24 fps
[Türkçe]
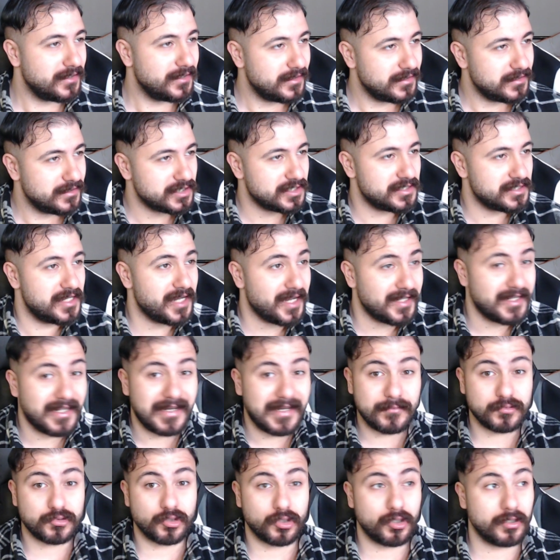Şimdi
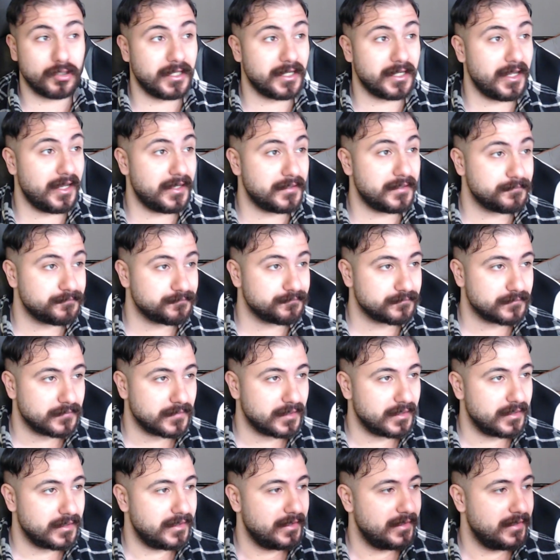gelelim sorulara.
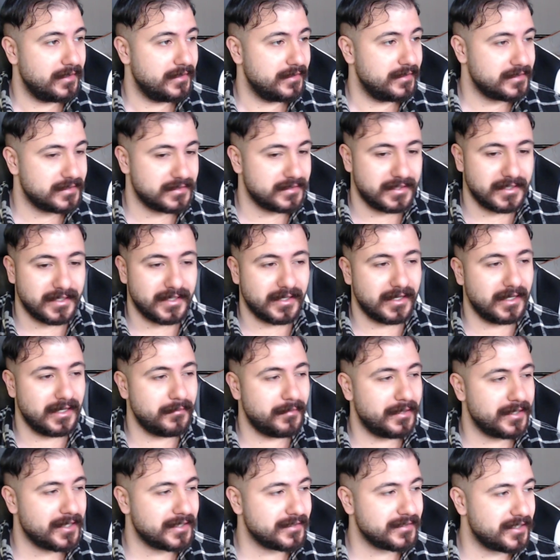Şimdi
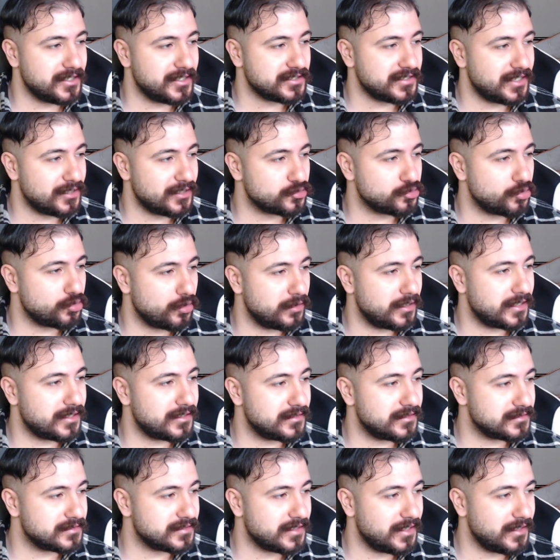gelelim arkadaşlar
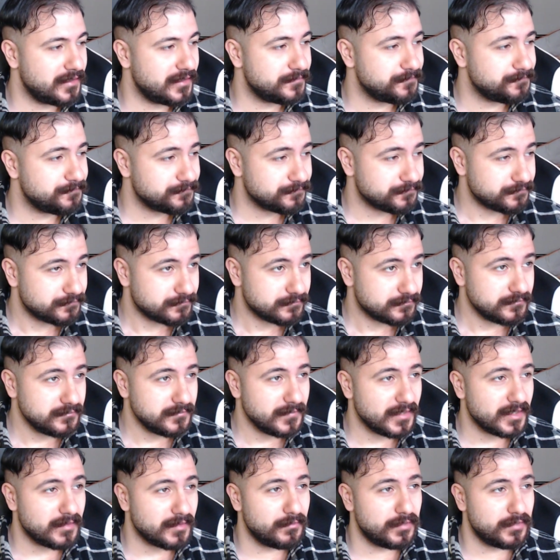sorularınıza.
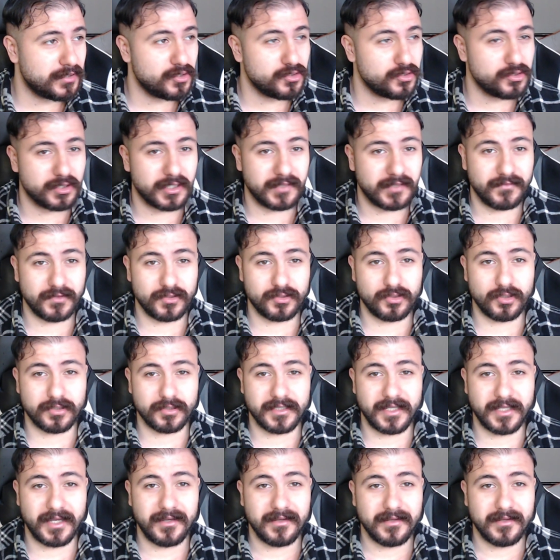Bir önceki
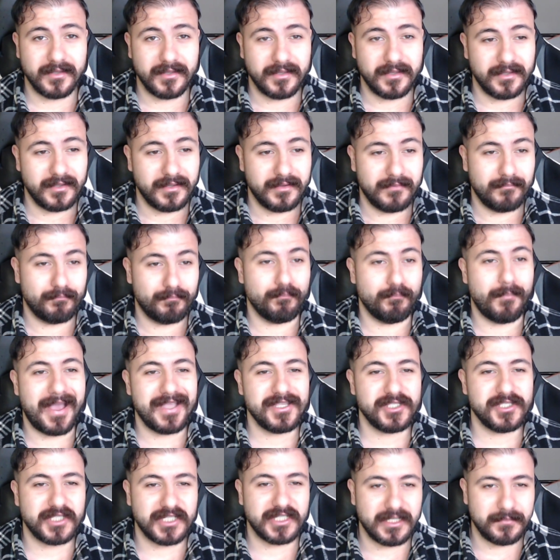videoda
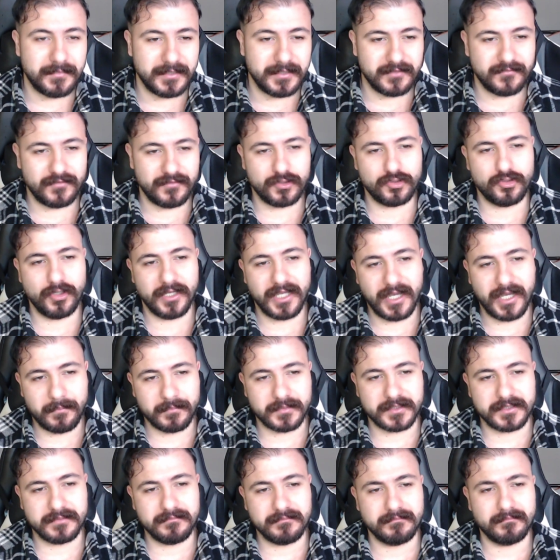benceli bir video
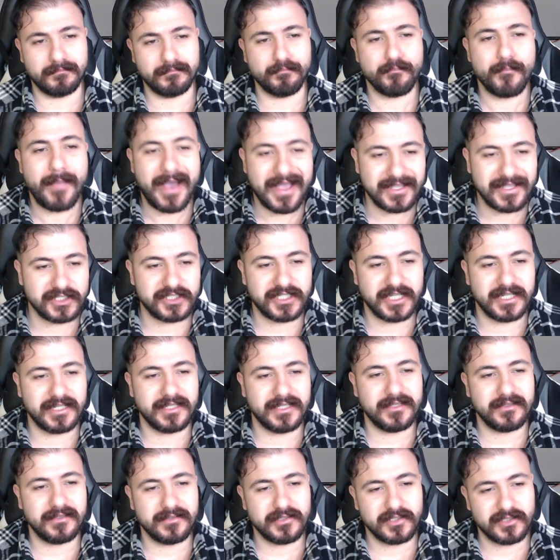yaptım.
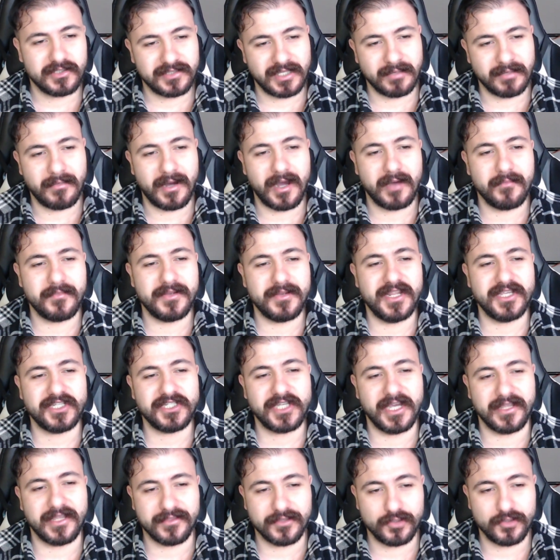Benceli, tamamıyla
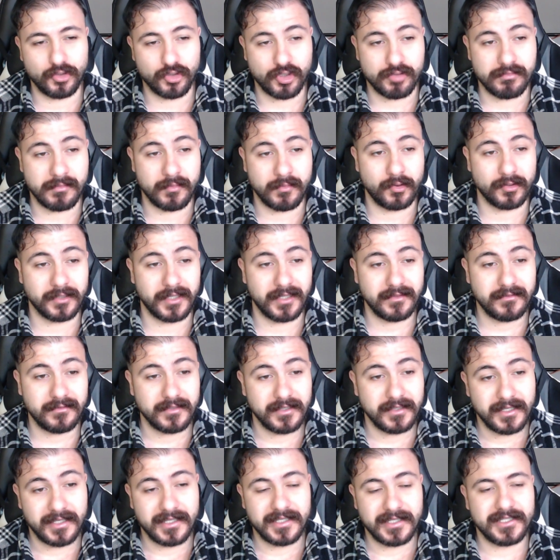kendi yorumum olan,
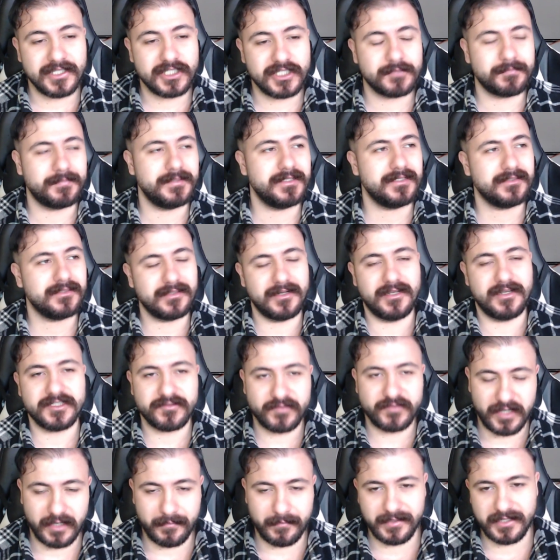hiçbir
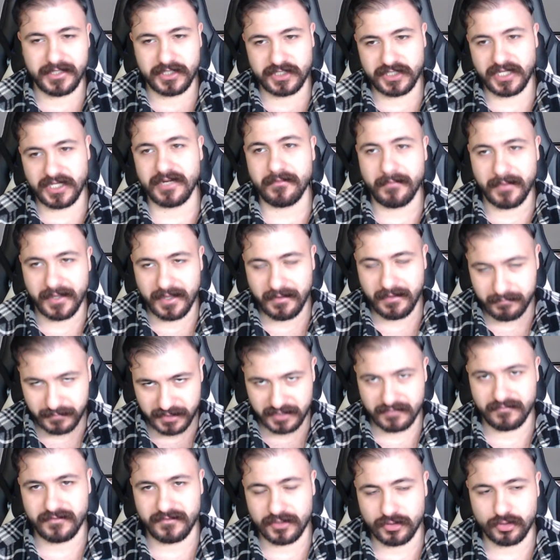transfer haberi içermeyen
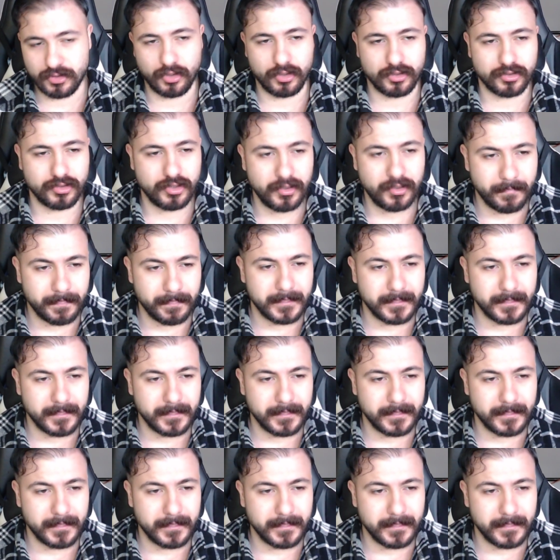bir videoydu.